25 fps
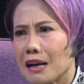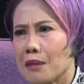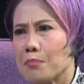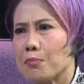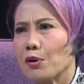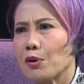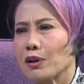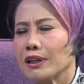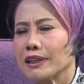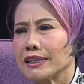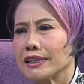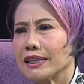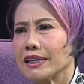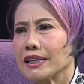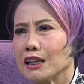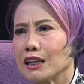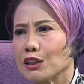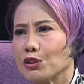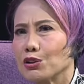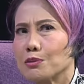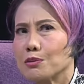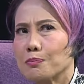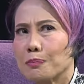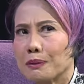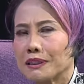secara politik
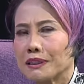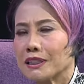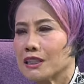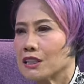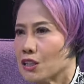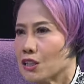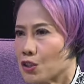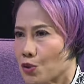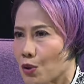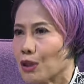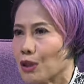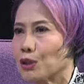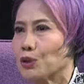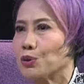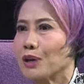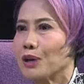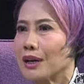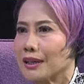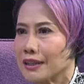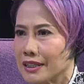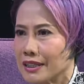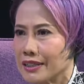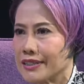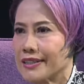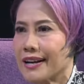itu seperti sesuatu
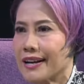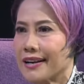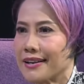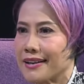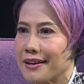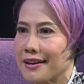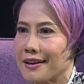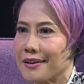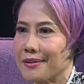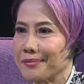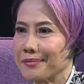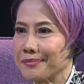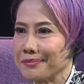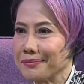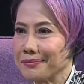yang niscaya?